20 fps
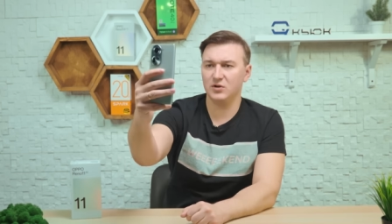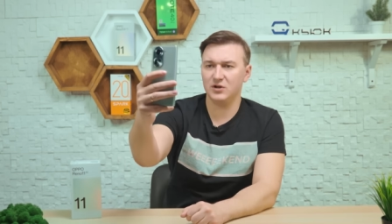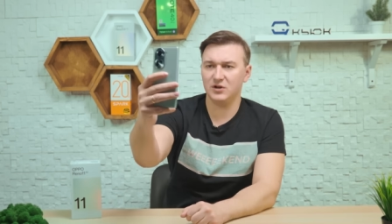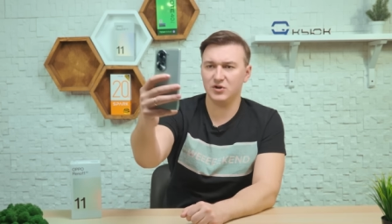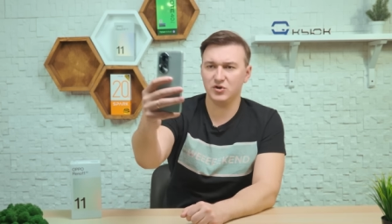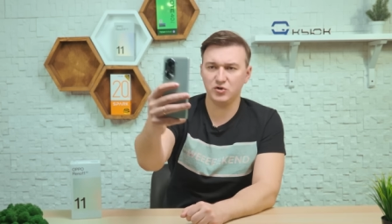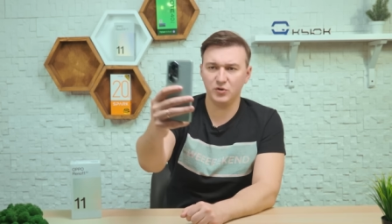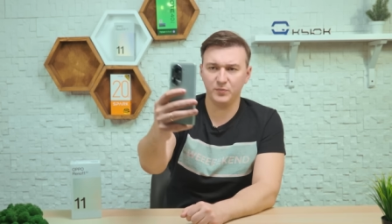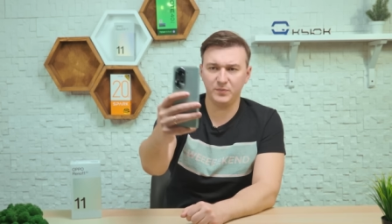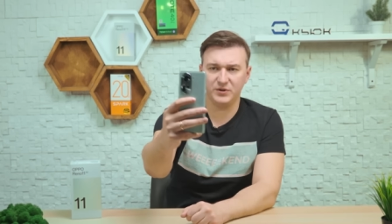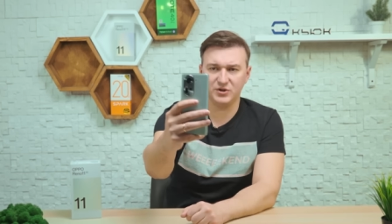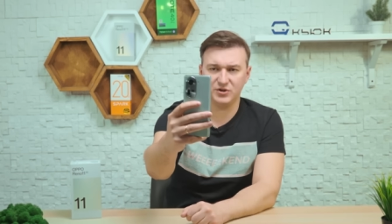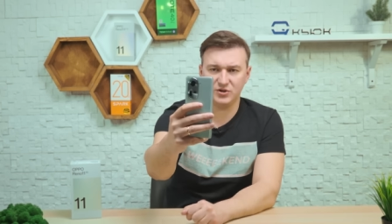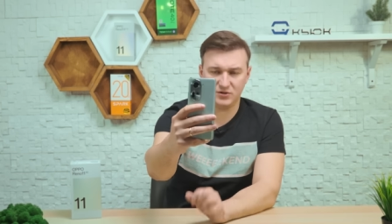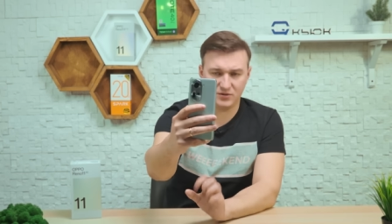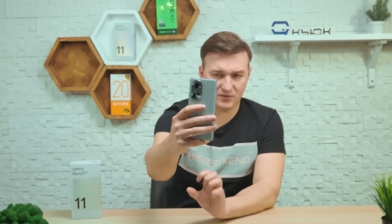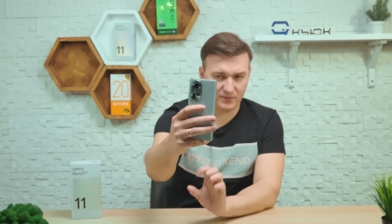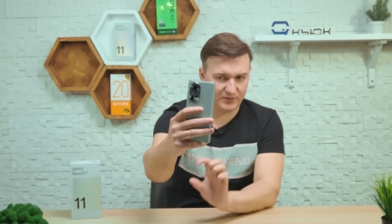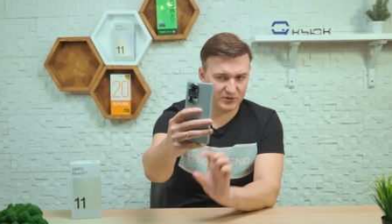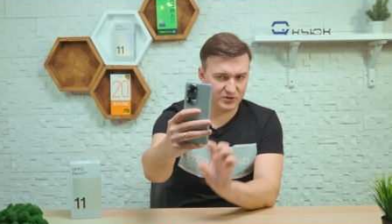хорошо
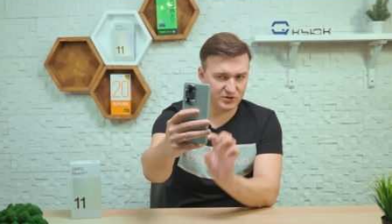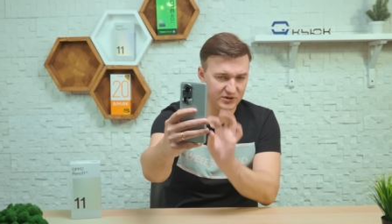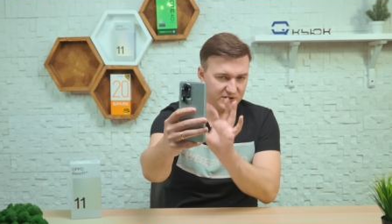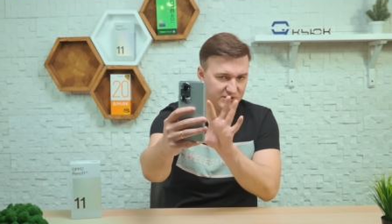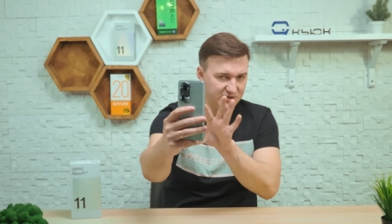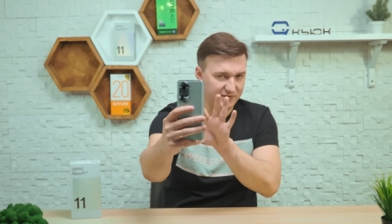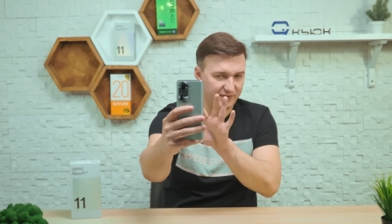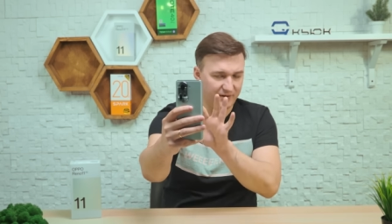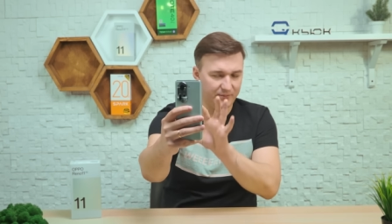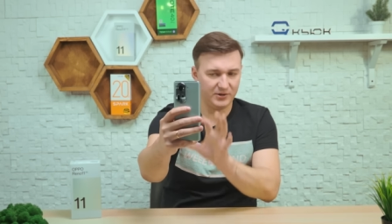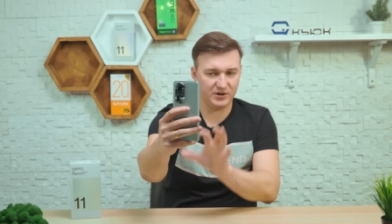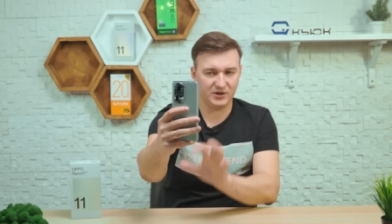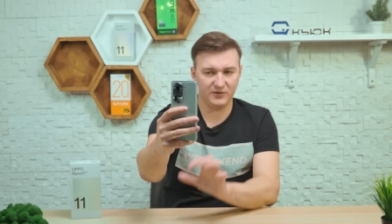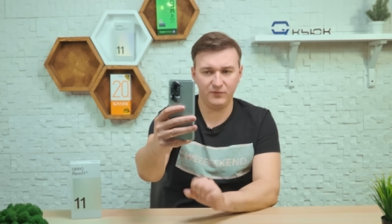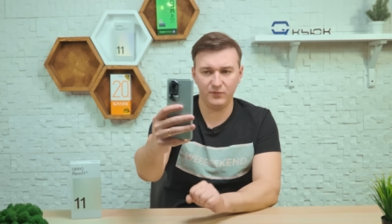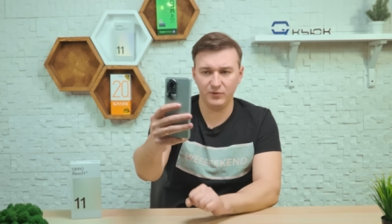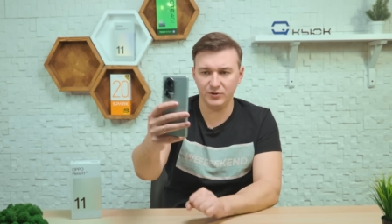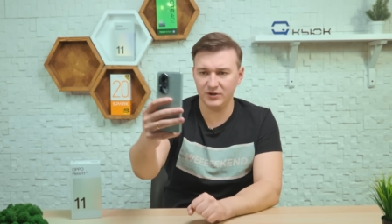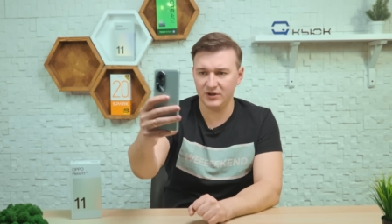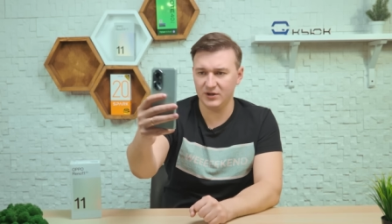пишет, опять же, здесь два
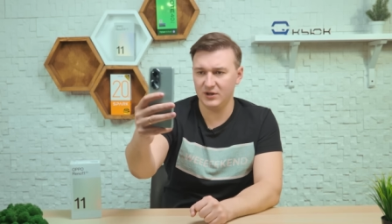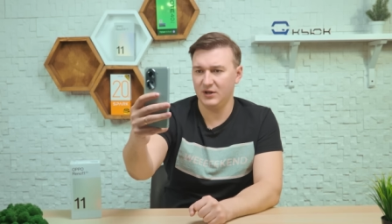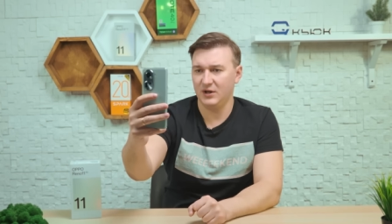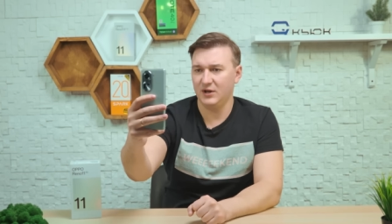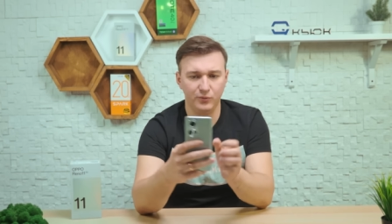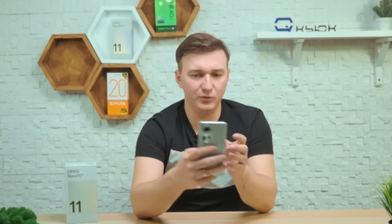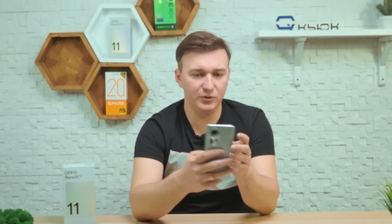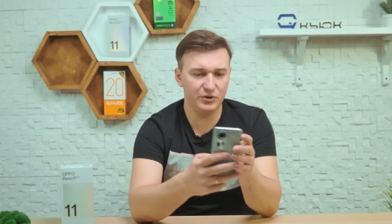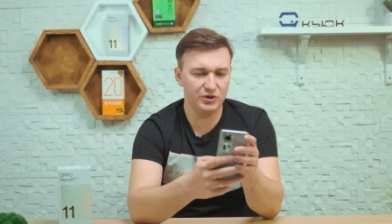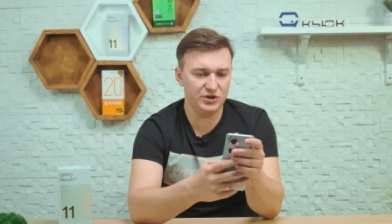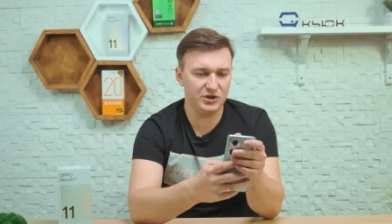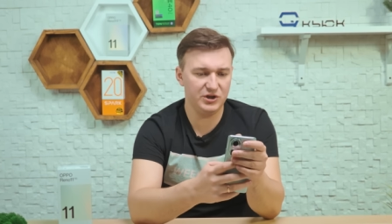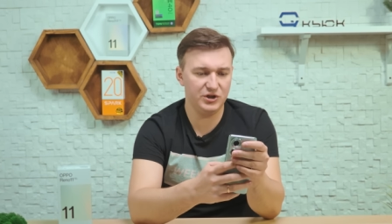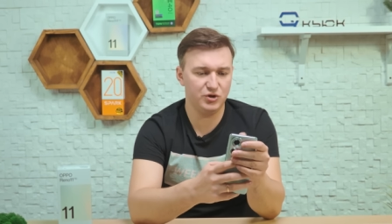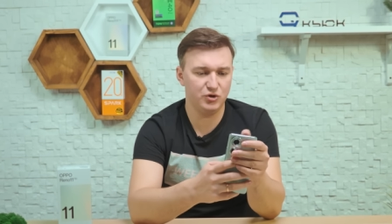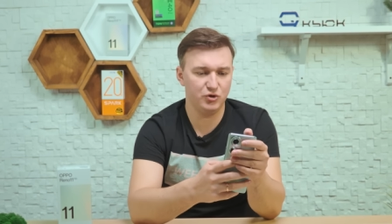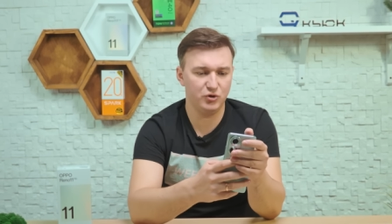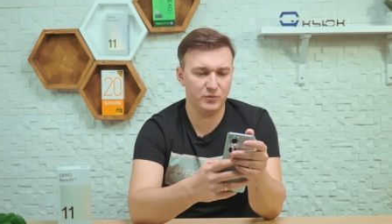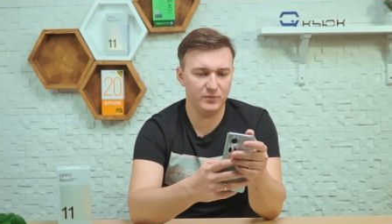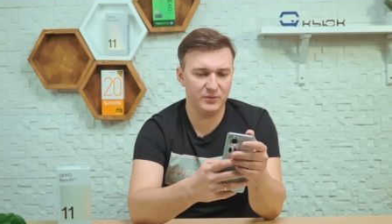микрофона. Full HD
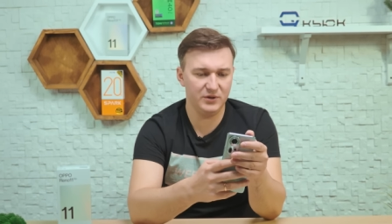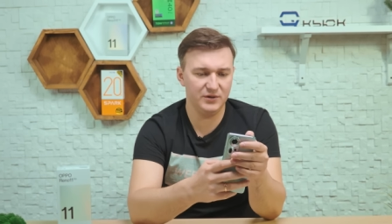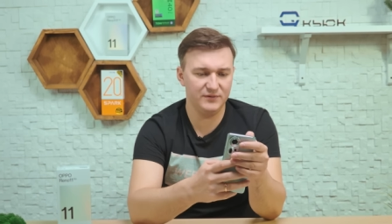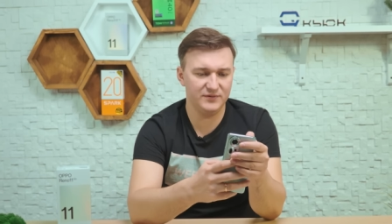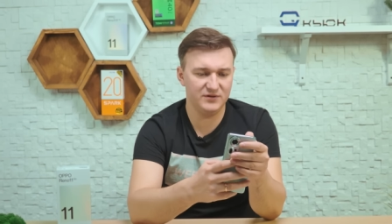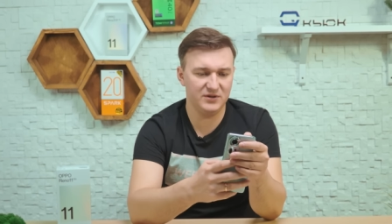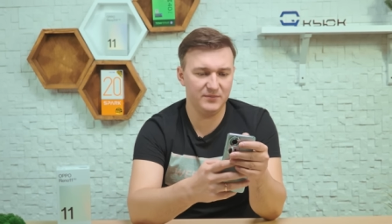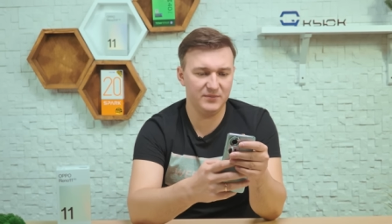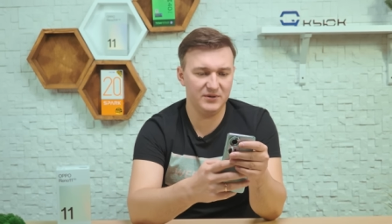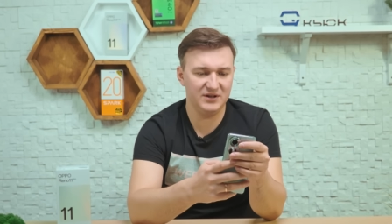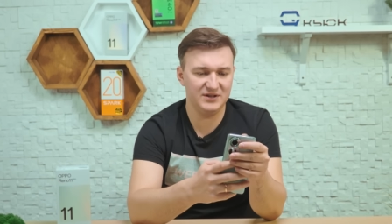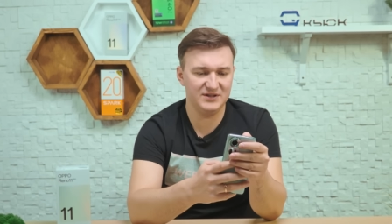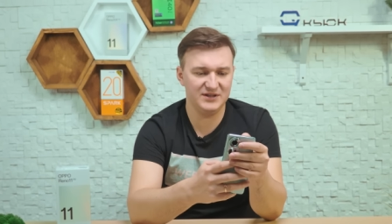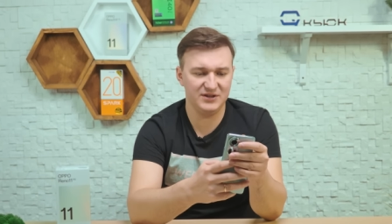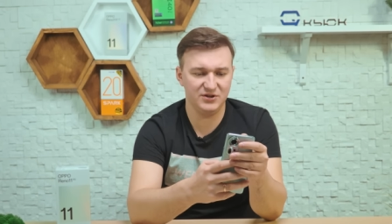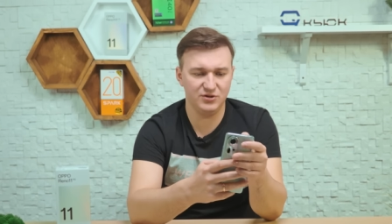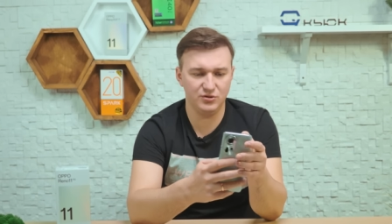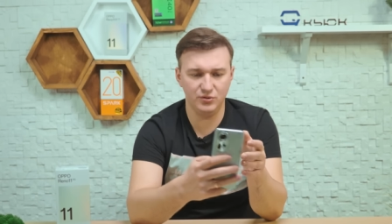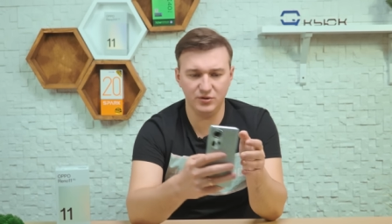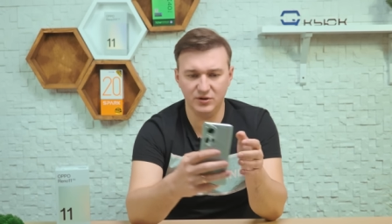еще умеет в
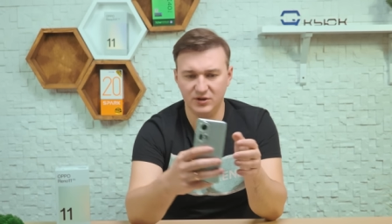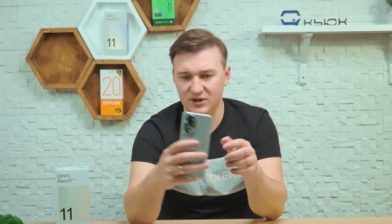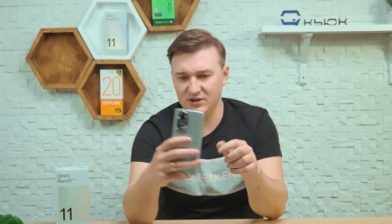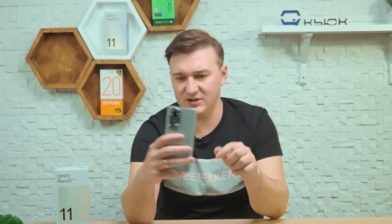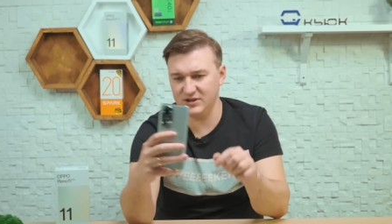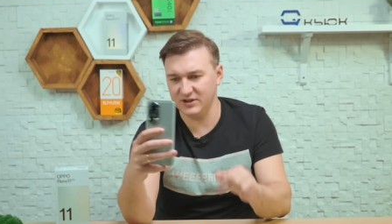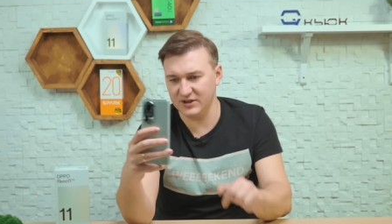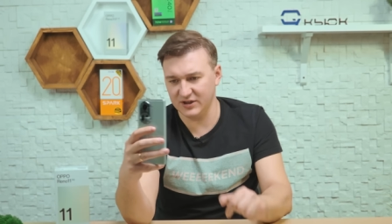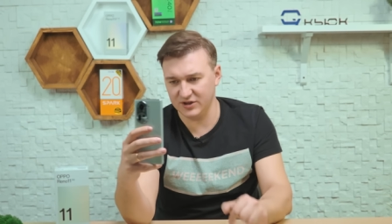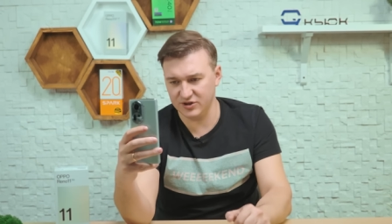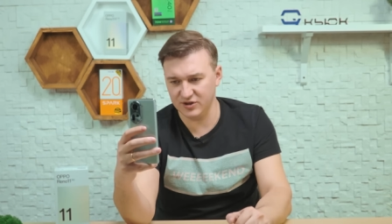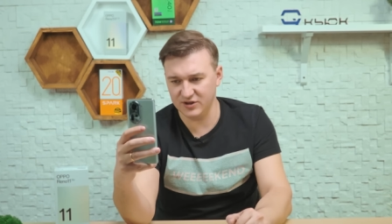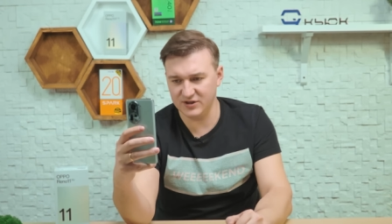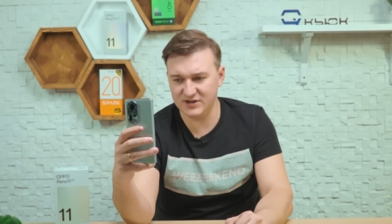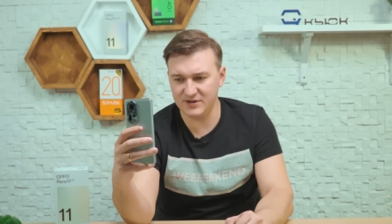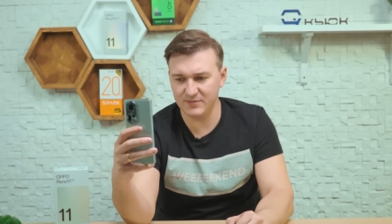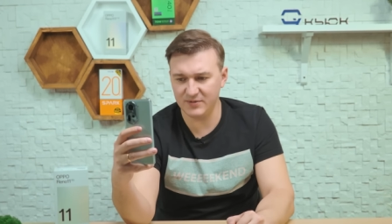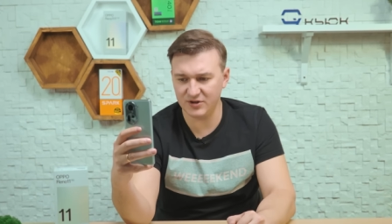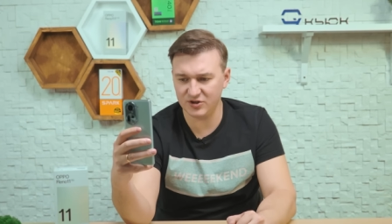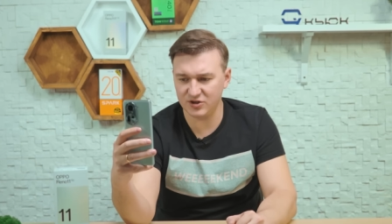стабилизацию играть, и также и
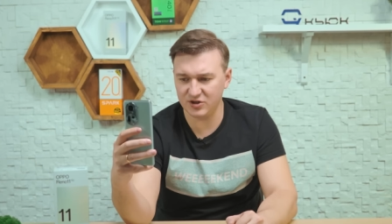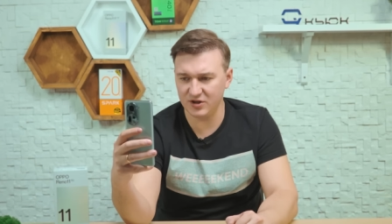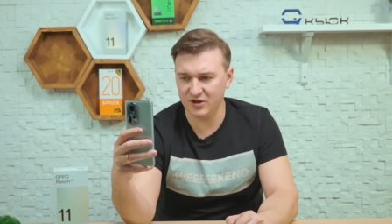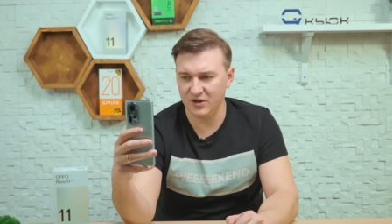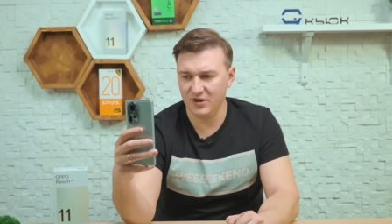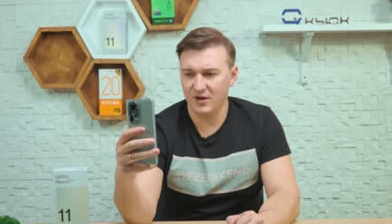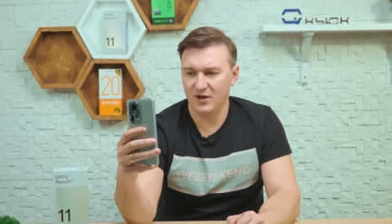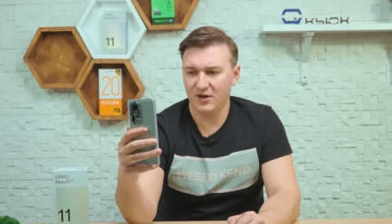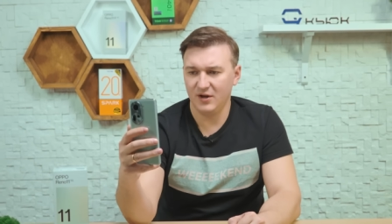себяшка.